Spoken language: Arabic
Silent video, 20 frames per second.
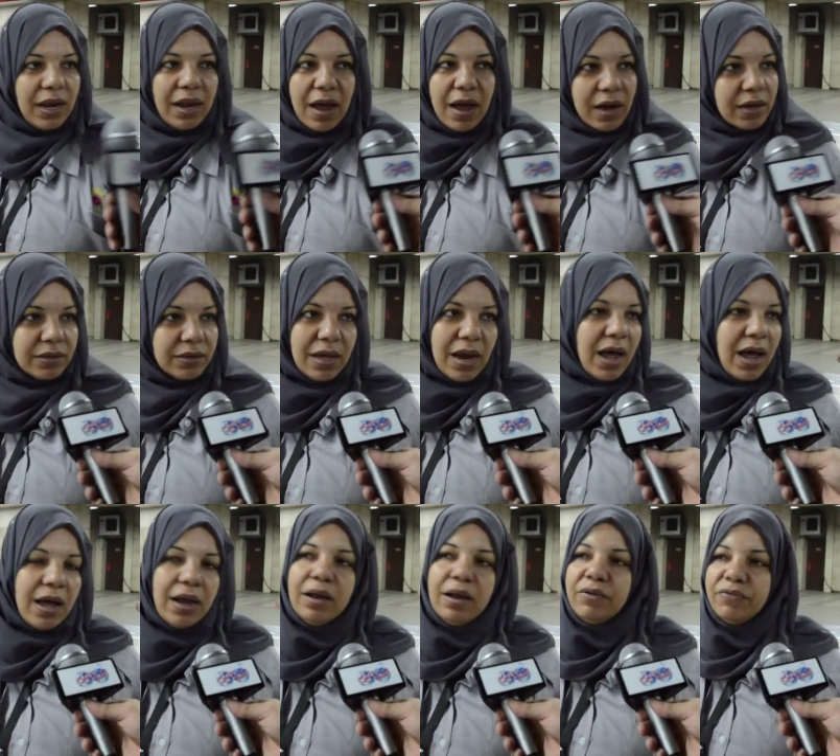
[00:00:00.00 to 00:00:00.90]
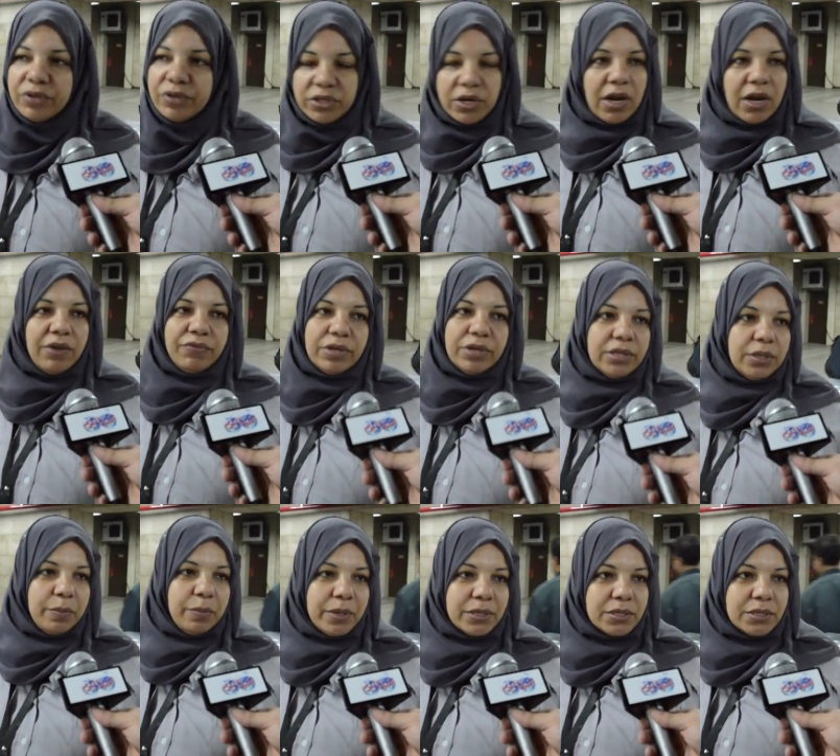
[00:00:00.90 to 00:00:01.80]
النهارده لا الفترة اللي فاتت
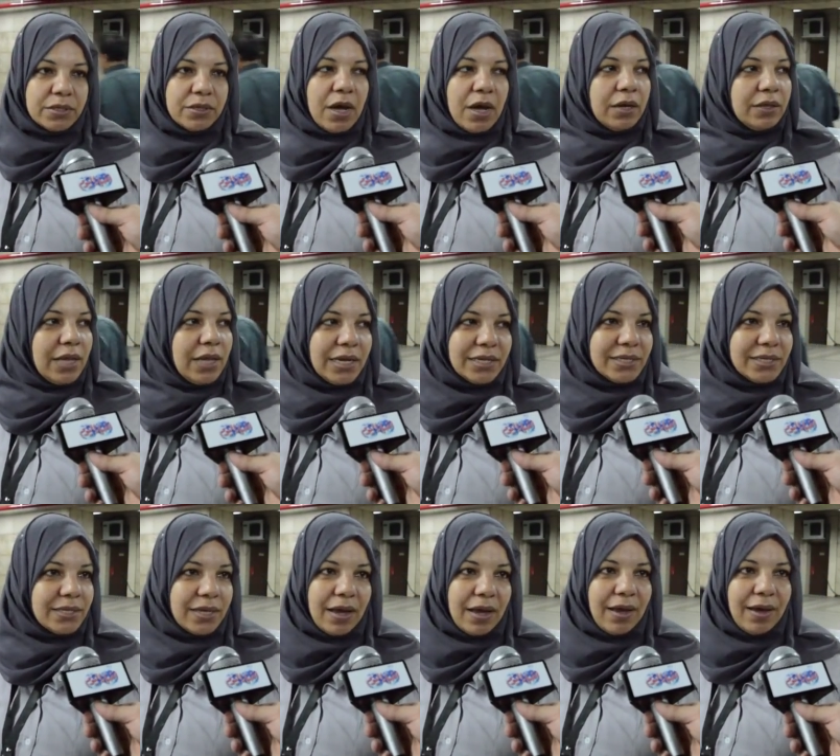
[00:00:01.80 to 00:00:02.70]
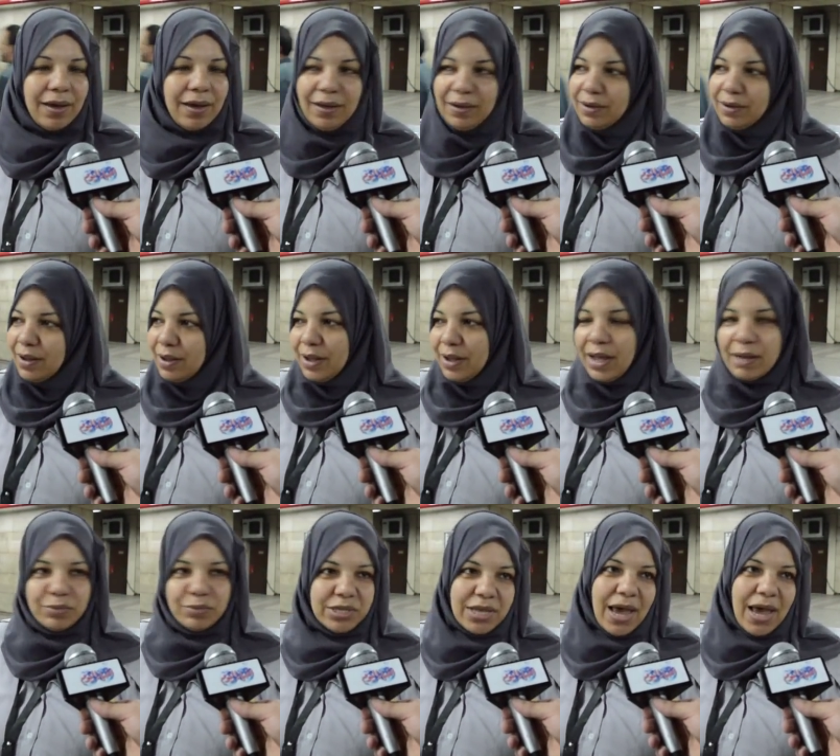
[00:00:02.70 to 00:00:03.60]
بس النهارده لسه احنا
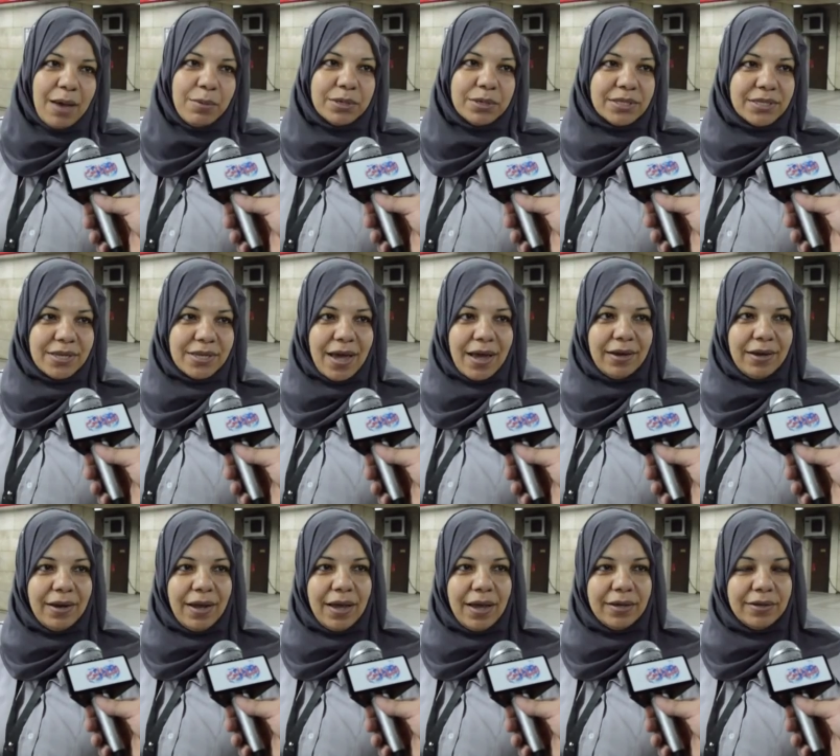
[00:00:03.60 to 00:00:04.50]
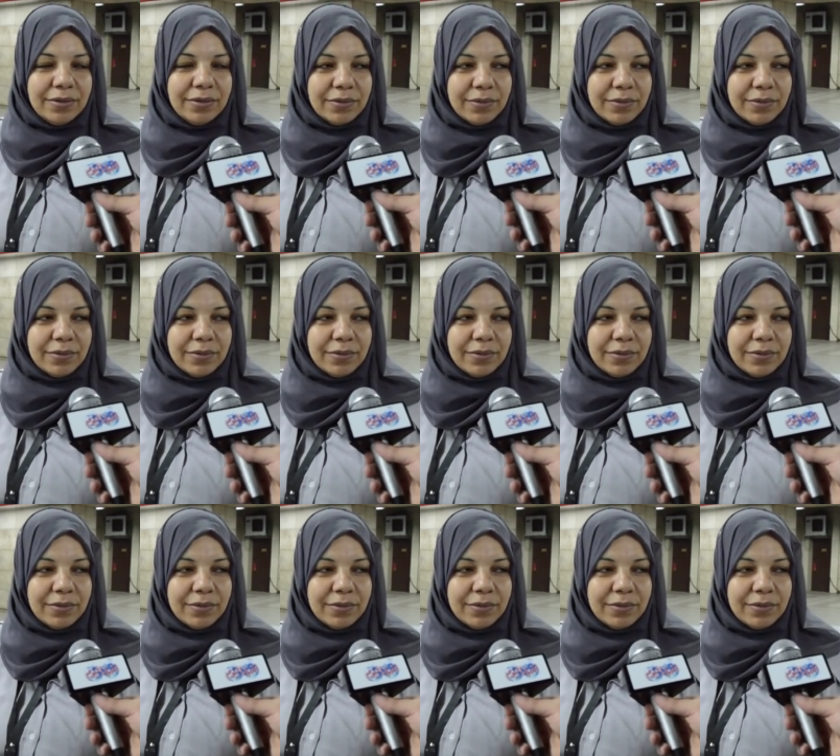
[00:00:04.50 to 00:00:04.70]
كام ساعة بس يعني جايين